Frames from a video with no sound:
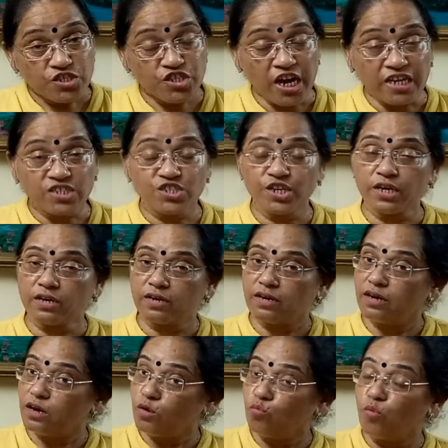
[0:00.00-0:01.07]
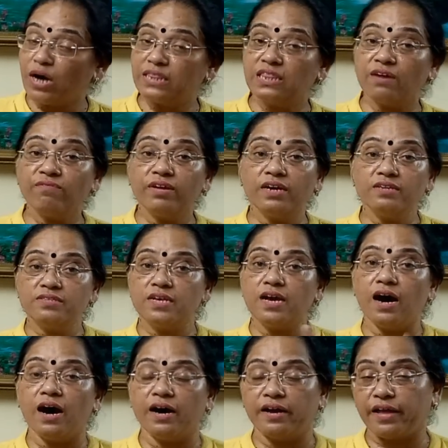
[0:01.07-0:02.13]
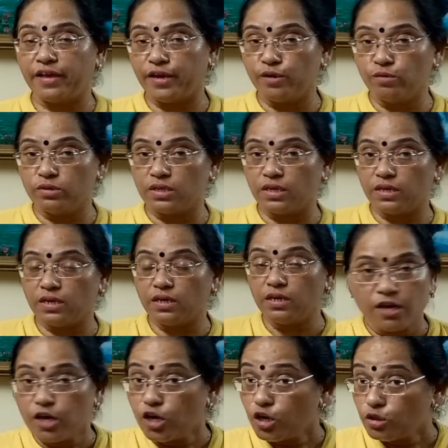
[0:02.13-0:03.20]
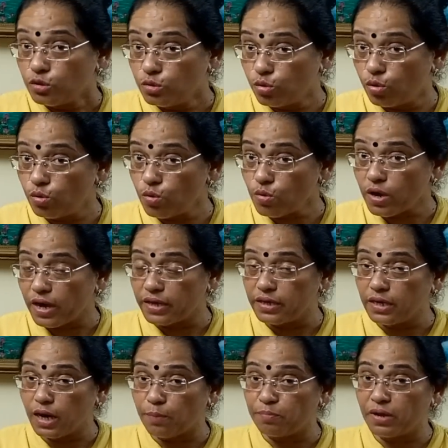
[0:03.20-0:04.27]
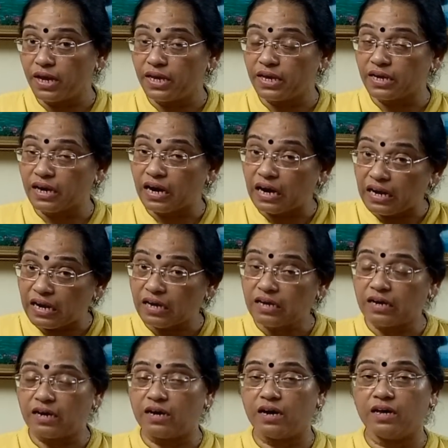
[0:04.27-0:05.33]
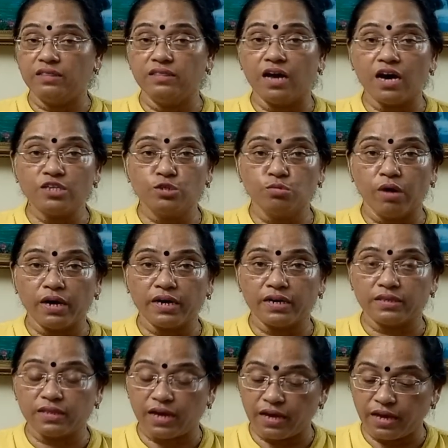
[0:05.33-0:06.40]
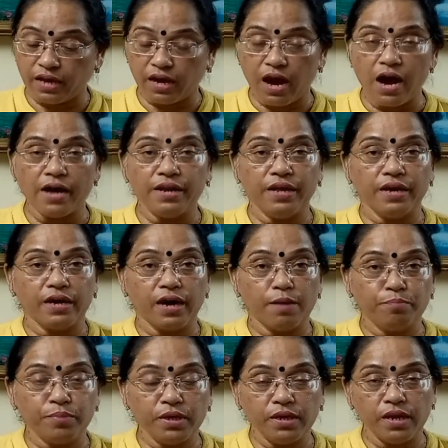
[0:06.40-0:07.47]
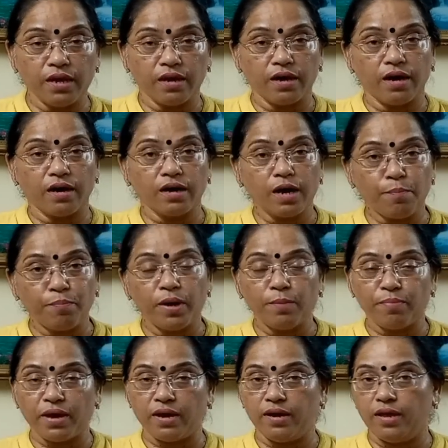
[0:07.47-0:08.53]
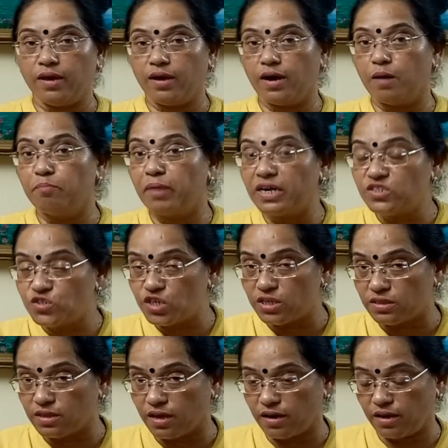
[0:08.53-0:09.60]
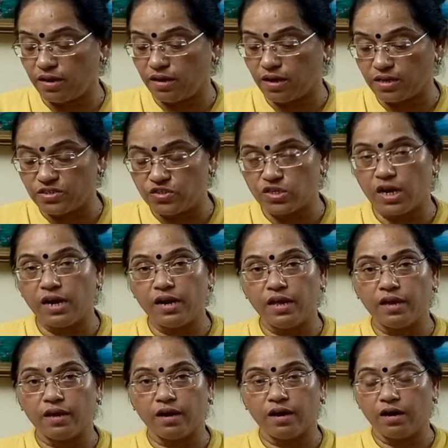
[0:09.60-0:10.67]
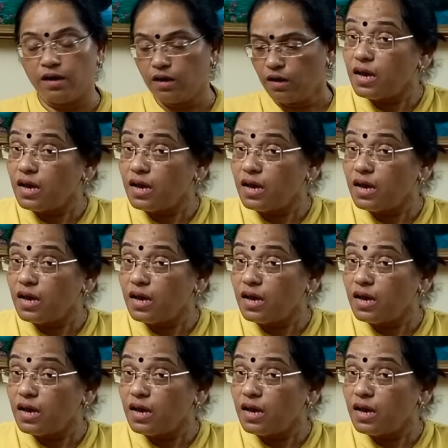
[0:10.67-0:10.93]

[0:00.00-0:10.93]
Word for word: शैक्षिक वातावरण से आ रहे होते हैं दोनों का ही अपना एक अलग अंदाज हुआ करता है खाने का पीने का कपड़े पहनने का बातचीत करने का चलने का